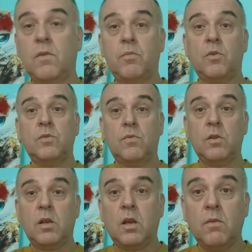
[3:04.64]
вопрос
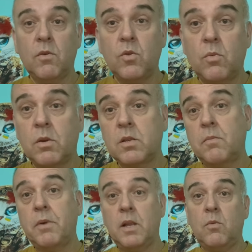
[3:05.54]
вот таким вот образом.
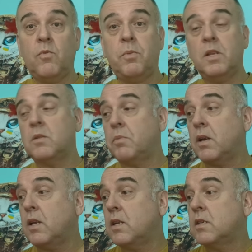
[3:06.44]
Поэтому, в принципе,
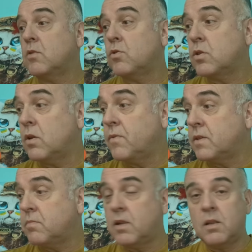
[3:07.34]
конечно, то, что
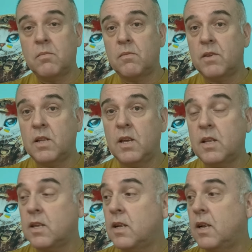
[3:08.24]
ФСБ, там, МВД и
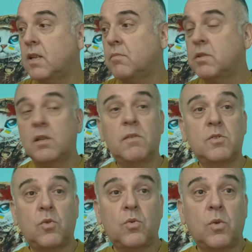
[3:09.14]
так далее, там, силовые
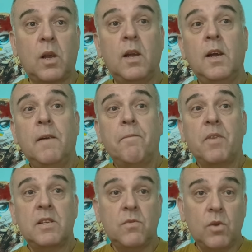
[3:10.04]
структуры
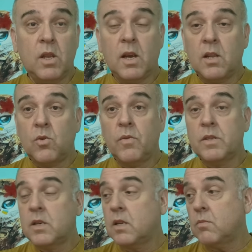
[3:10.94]
сегодня
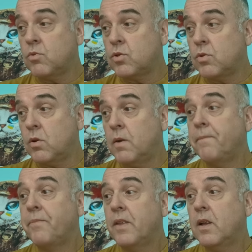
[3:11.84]
готовятся к тому, что
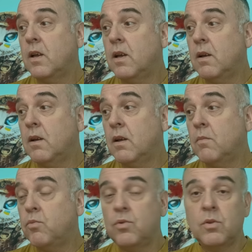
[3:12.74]
э,
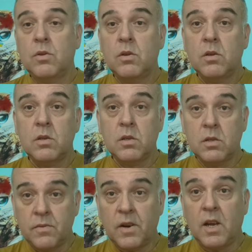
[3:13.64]
будут э,
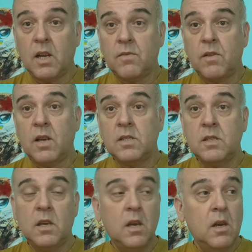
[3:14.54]
свергать
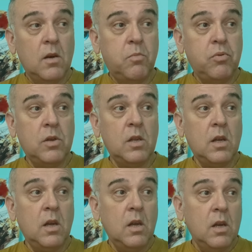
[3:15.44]
власть э,
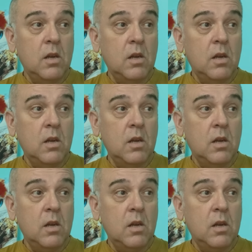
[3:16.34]
Путина,